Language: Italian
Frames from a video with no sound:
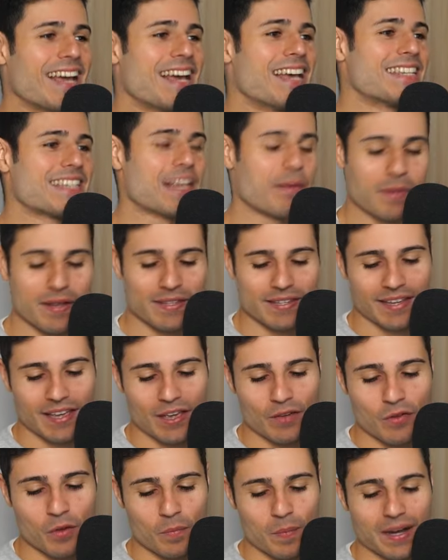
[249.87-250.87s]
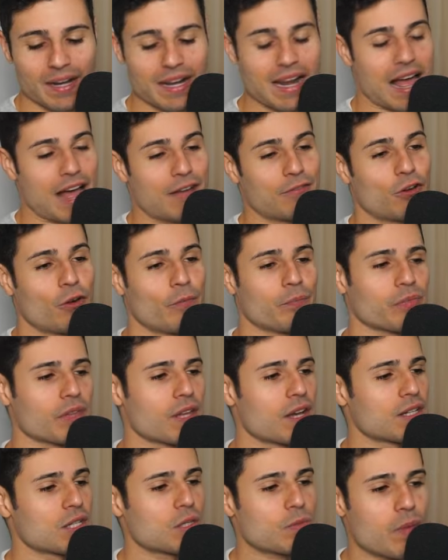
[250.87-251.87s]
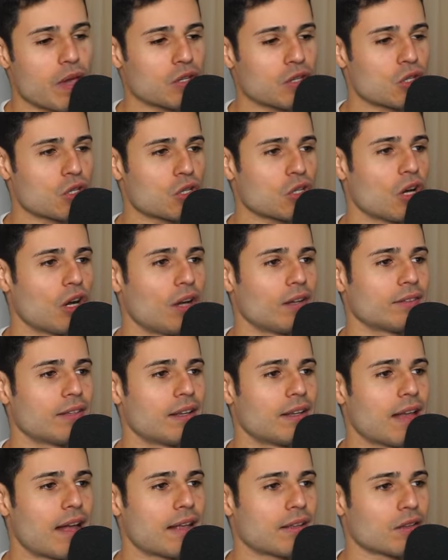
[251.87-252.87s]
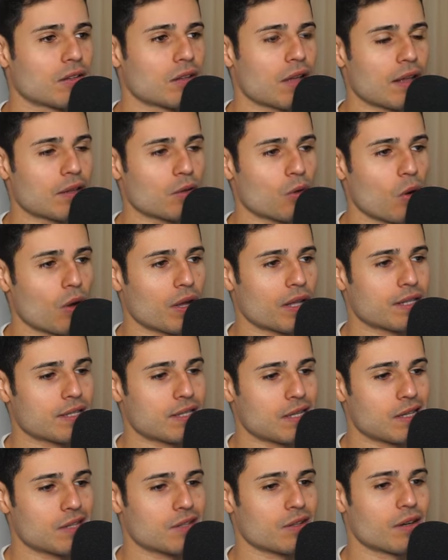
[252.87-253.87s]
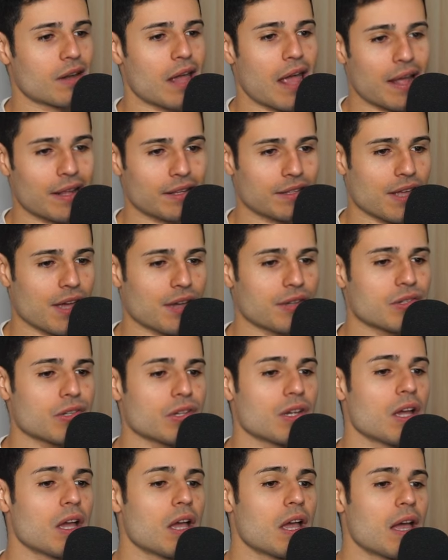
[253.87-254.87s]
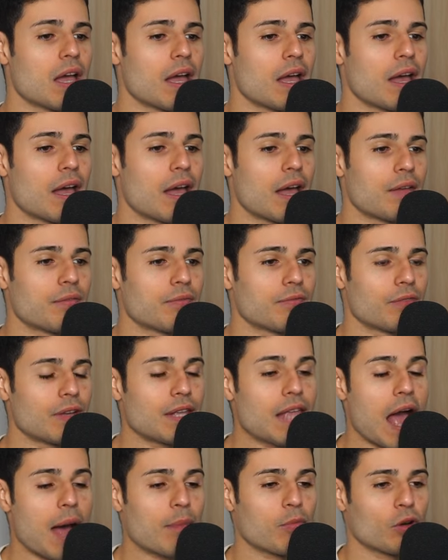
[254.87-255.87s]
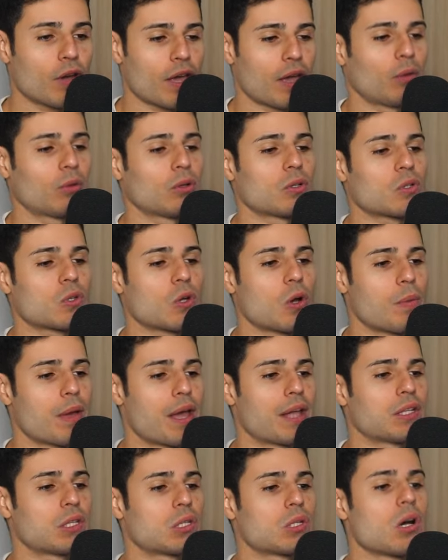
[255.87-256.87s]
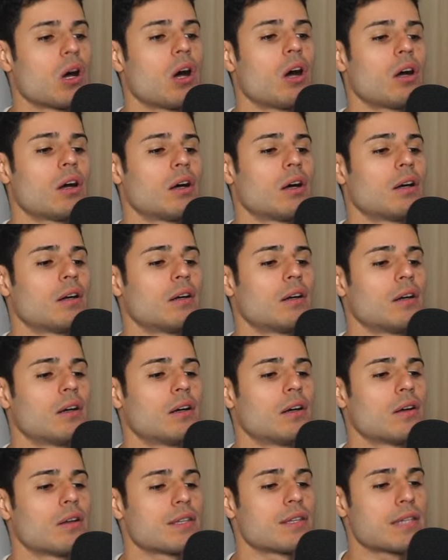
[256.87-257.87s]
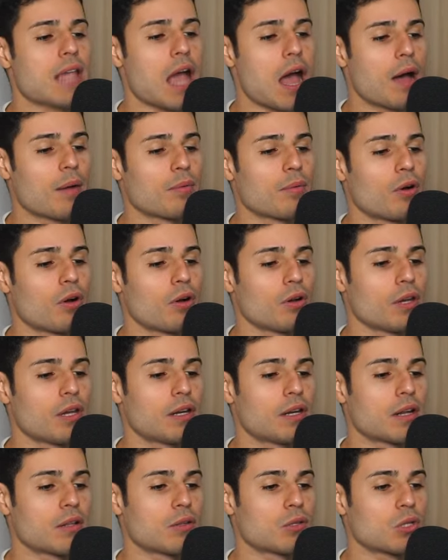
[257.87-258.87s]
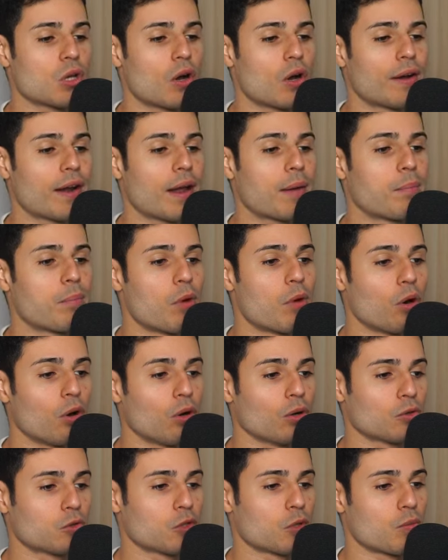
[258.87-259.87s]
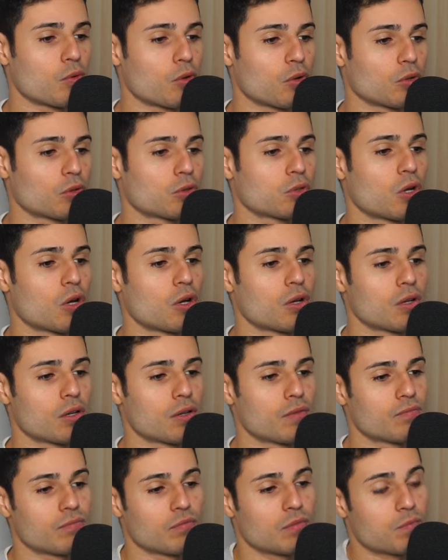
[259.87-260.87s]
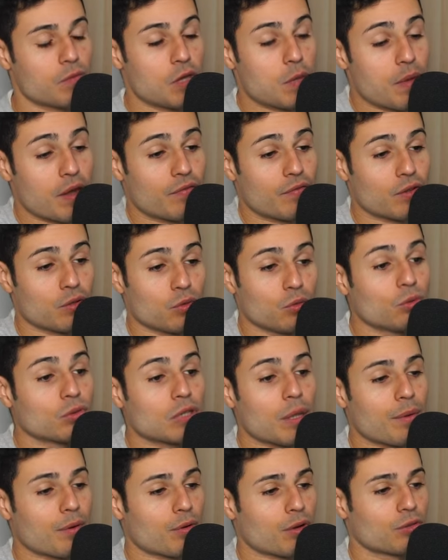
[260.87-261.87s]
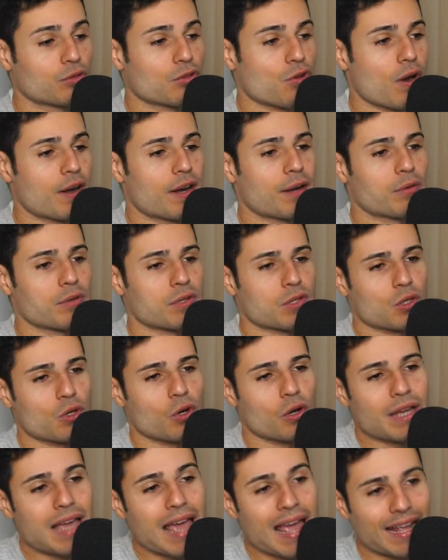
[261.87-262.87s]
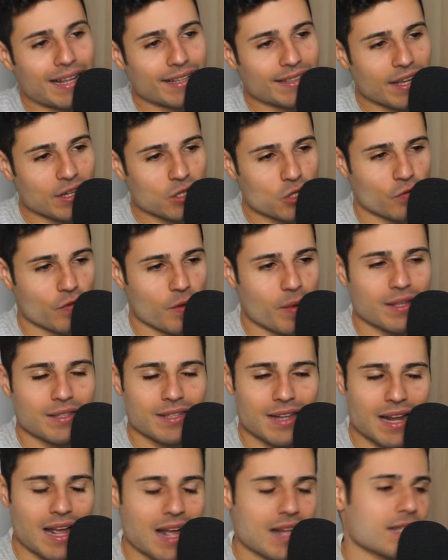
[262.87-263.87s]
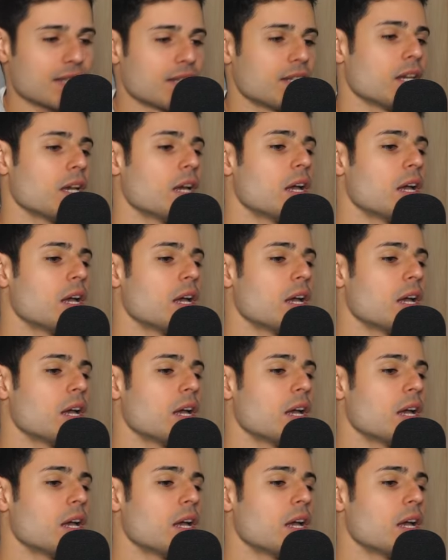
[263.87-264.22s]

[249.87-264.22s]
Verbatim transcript: sapete che io vi parlavo eh, spesso dell'altcoin season index eh, vediamo che in questo momento eh, siamo in zona molto molto eh, ipervenduta per quanto riguarda questo index ovviamente ragazzi